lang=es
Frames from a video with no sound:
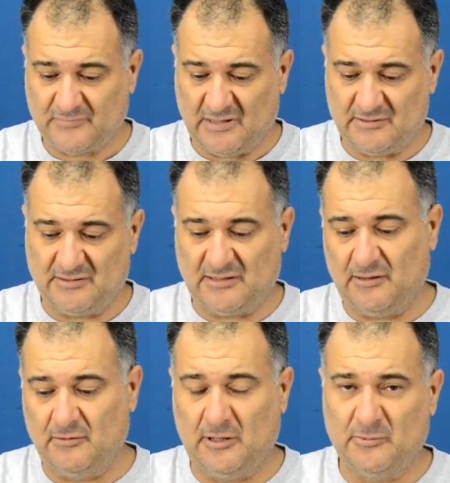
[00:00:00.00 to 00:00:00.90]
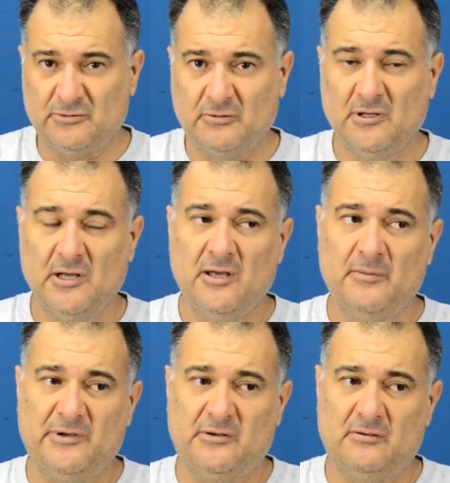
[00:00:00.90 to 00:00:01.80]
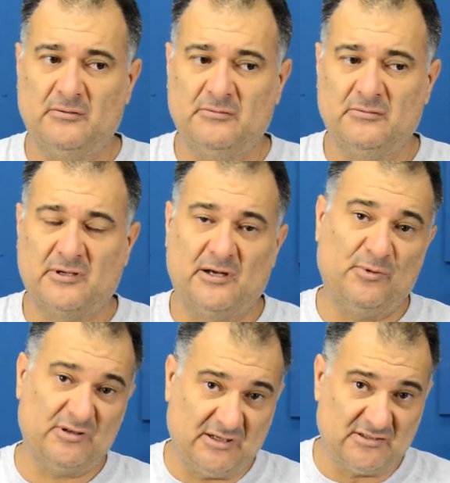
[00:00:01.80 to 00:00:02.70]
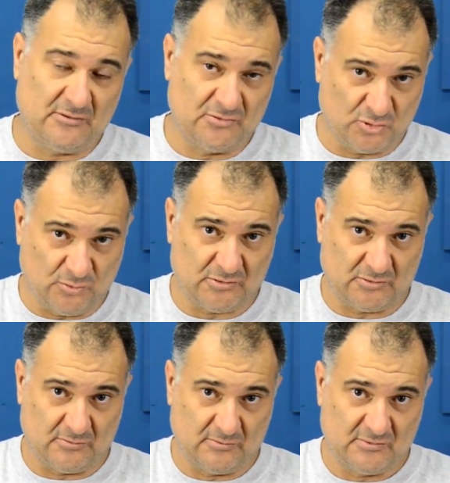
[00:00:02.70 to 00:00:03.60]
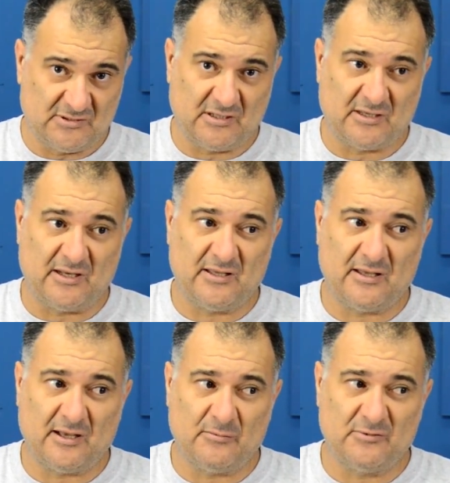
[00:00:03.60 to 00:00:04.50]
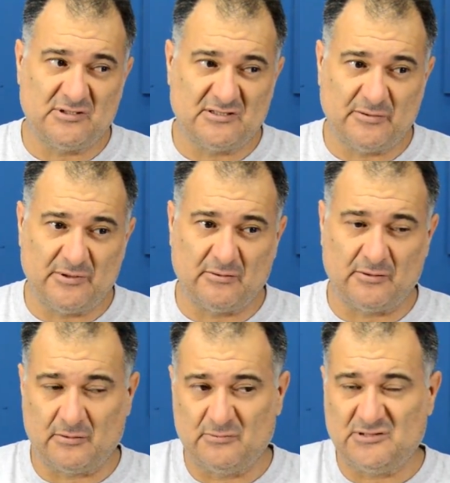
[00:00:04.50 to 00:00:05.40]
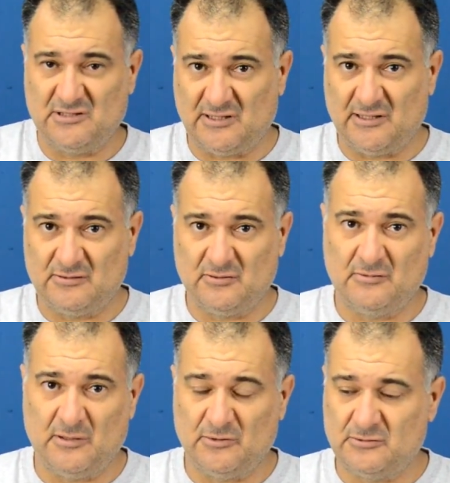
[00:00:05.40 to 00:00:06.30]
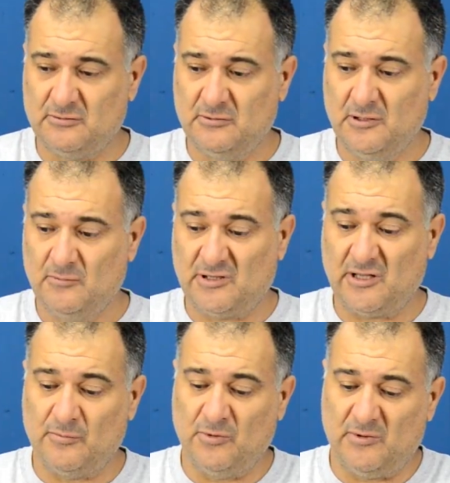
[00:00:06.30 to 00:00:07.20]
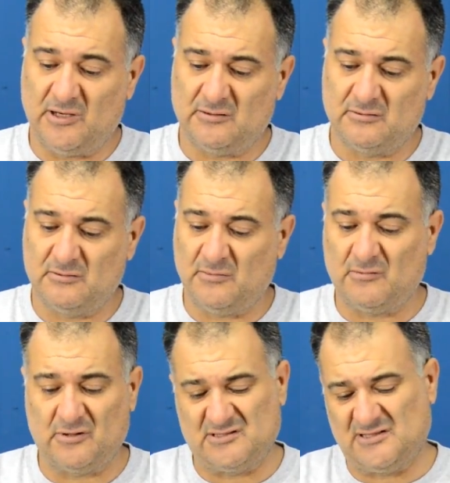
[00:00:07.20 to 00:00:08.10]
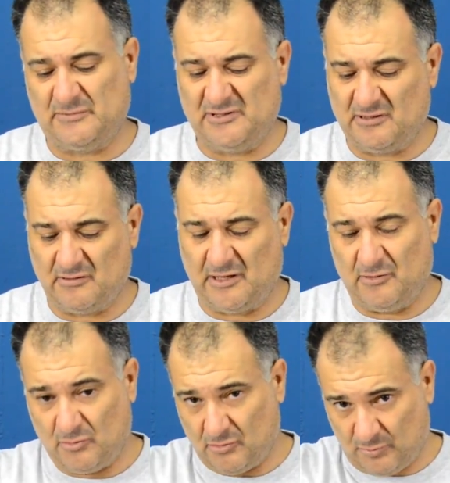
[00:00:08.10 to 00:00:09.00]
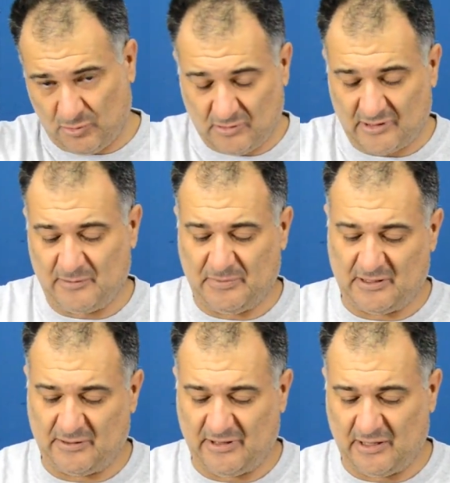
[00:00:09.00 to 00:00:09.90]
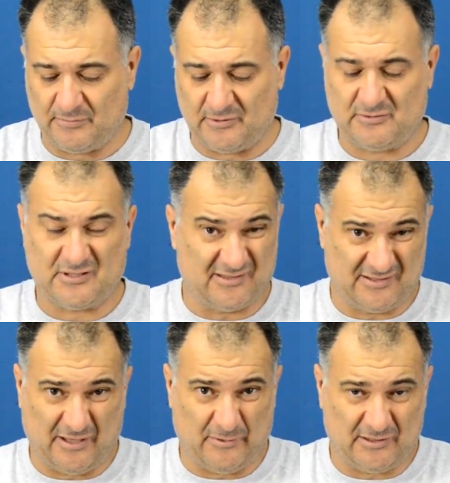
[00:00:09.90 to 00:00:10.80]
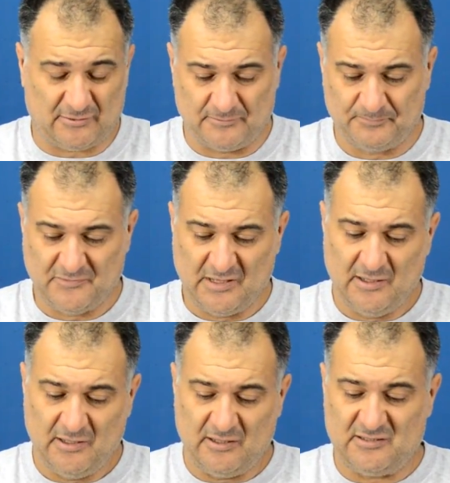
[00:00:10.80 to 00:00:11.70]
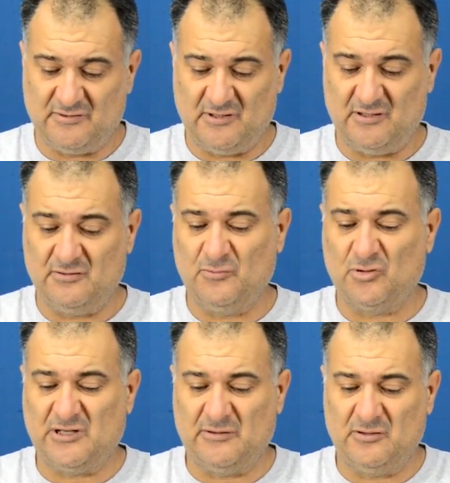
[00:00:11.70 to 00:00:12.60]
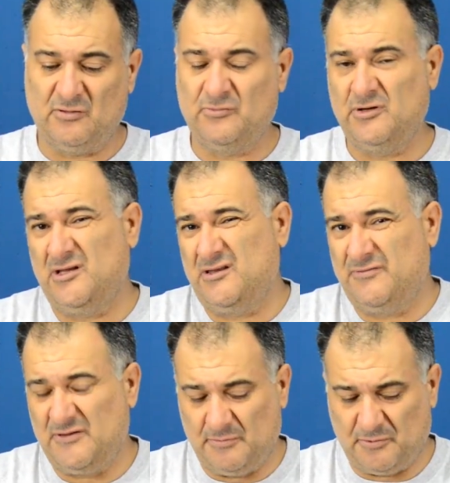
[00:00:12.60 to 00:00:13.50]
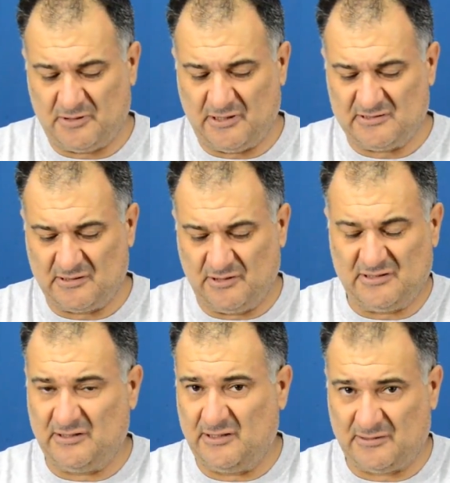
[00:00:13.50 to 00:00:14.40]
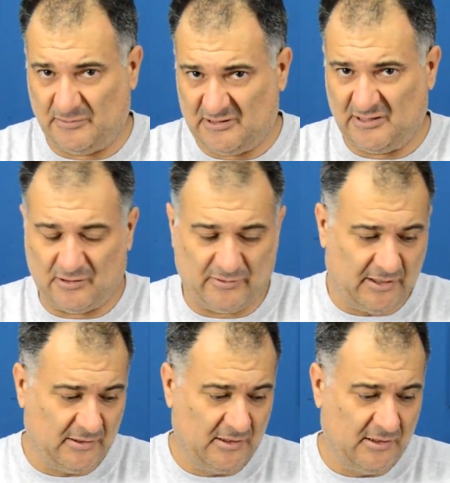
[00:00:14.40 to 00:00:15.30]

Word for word: instalarlo en la moto. Pero mm, queremos instalárselo en su moto. Si queréis que hagamos ese brico de cómo se instala esto en una moto, porque es que es muy barato, no me acuerdo exactamente lo que es, luego lo pongo aquí para que veáis, pero que es cantidad de barato. Y, no, es muy, no es muy difícil porque se conecta directamente, ya lo veréis.